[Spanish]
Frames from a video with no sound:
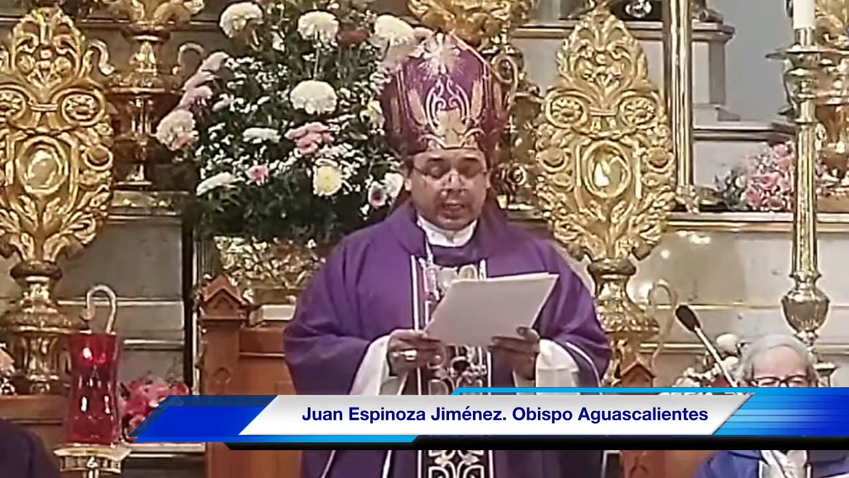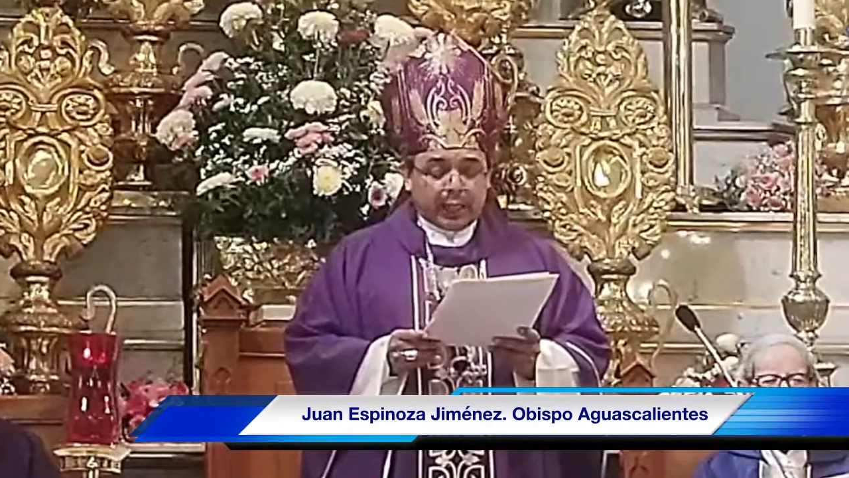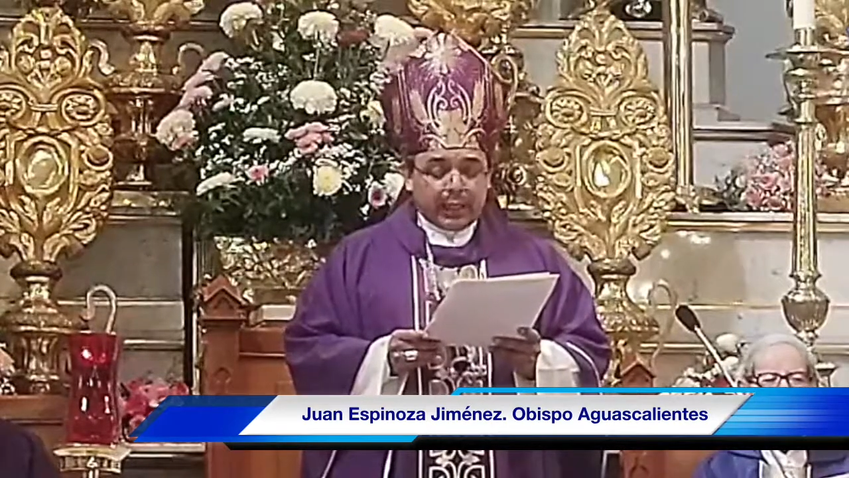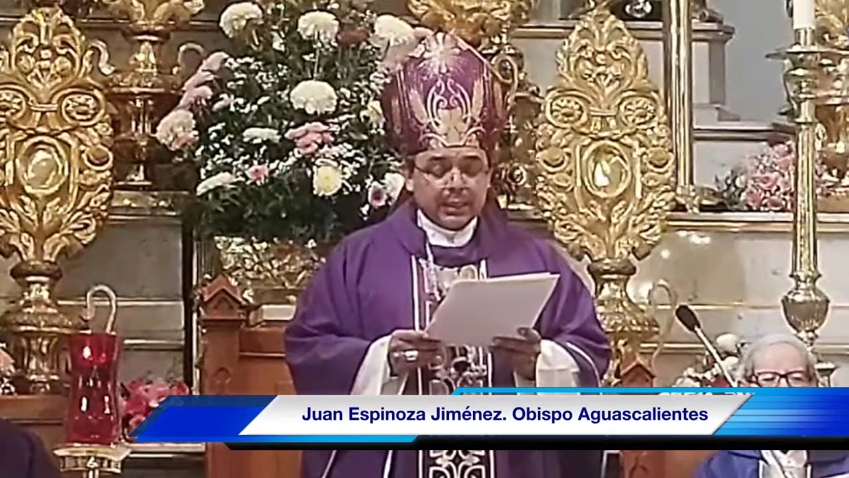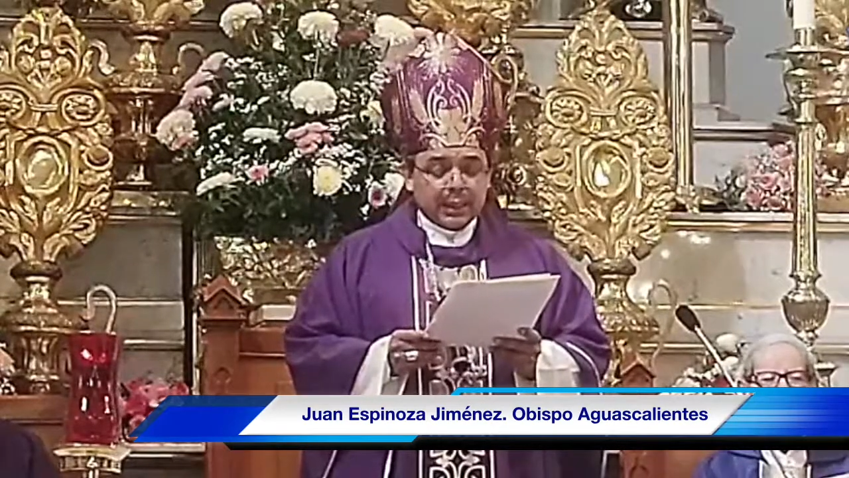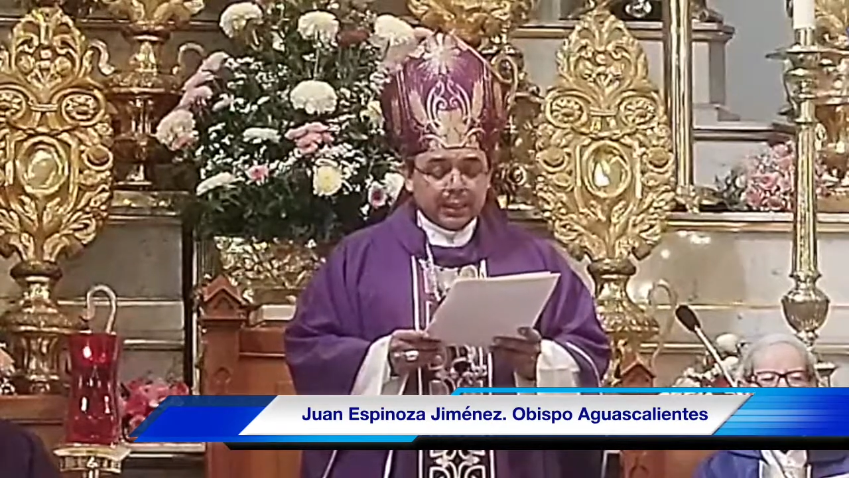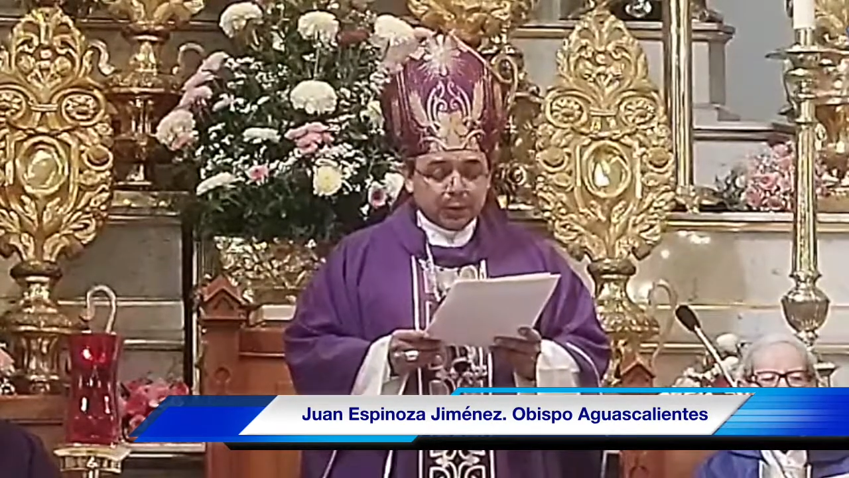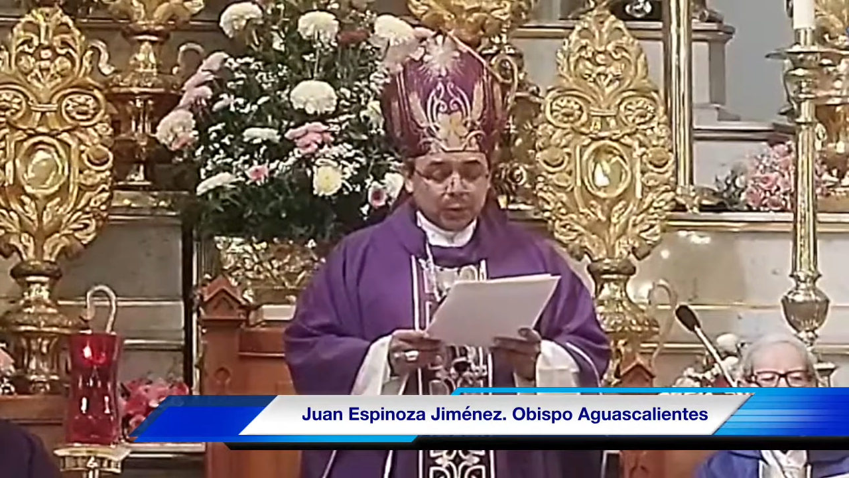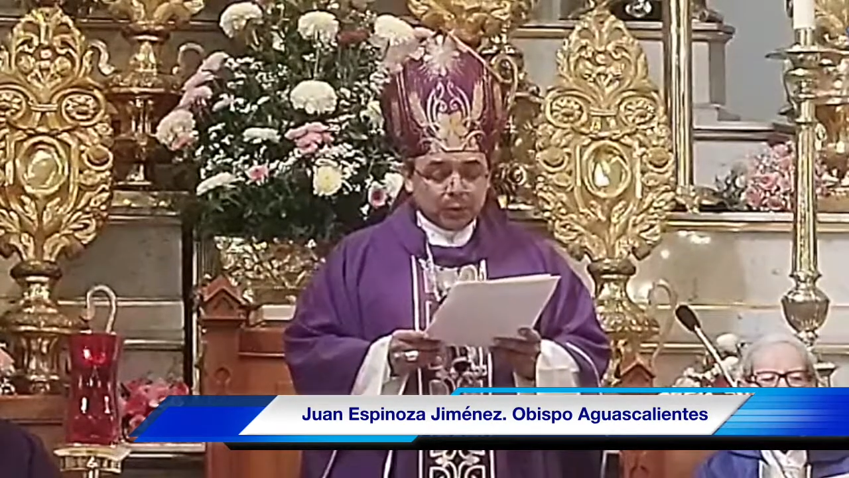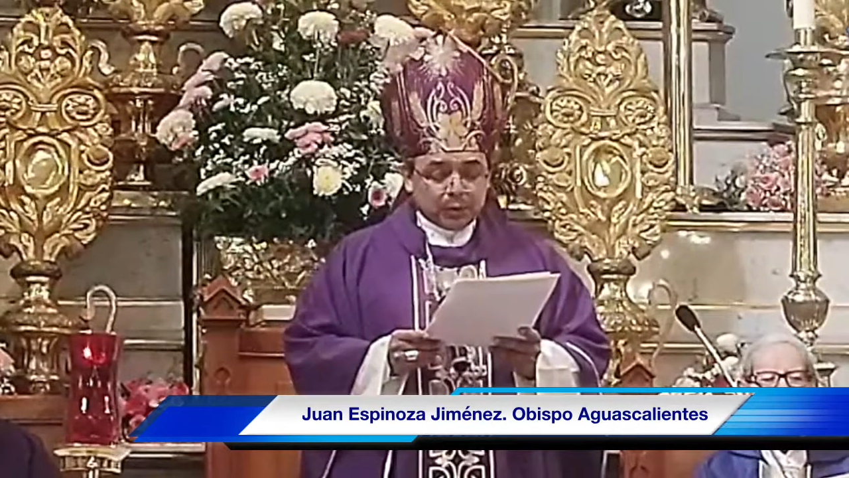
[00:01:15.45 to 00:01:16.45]
que es
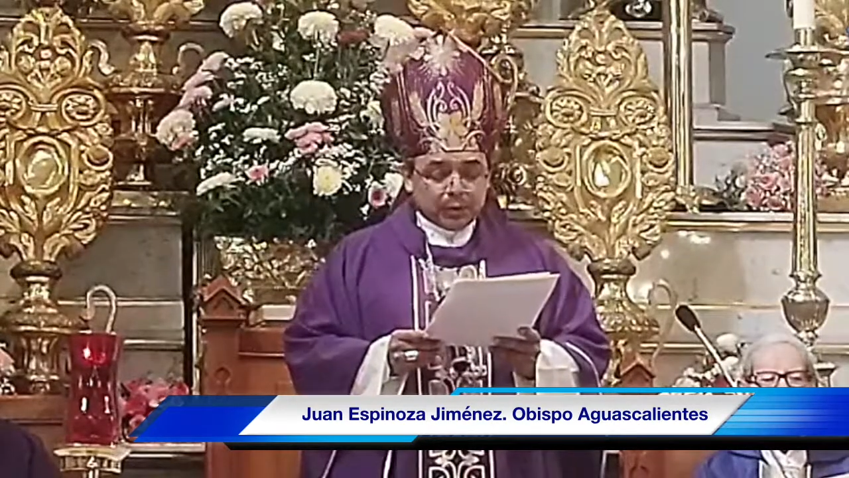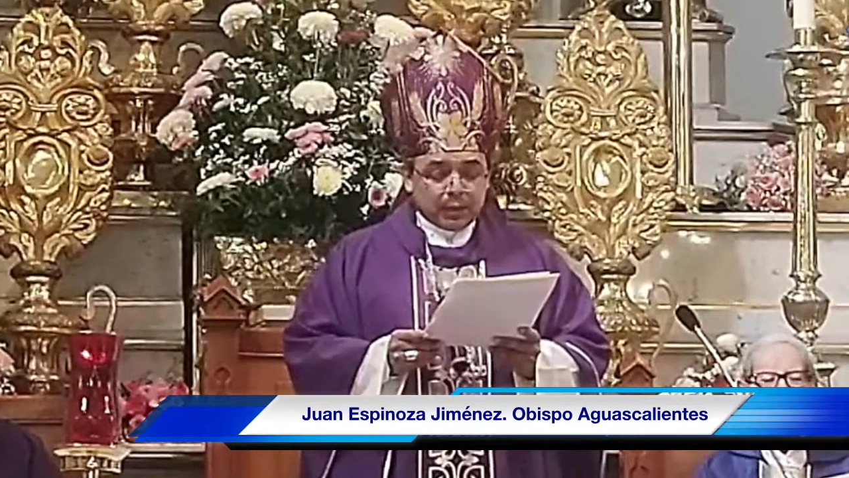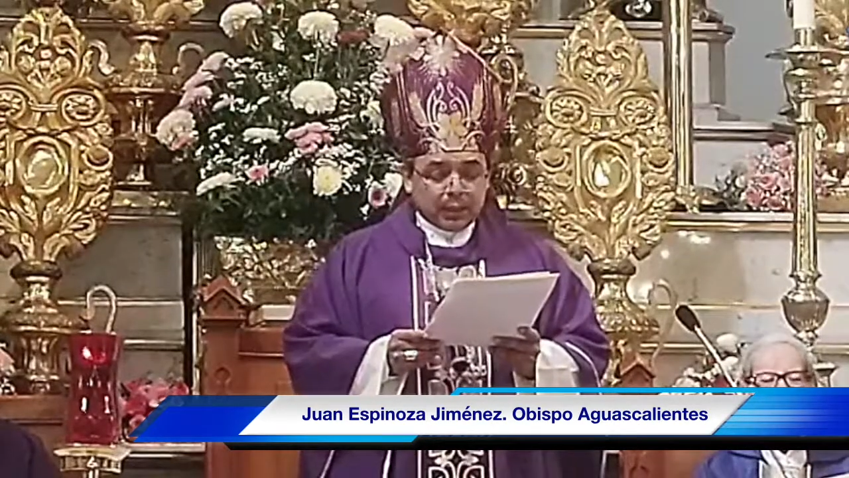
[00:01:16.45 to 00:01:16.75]
Jesús,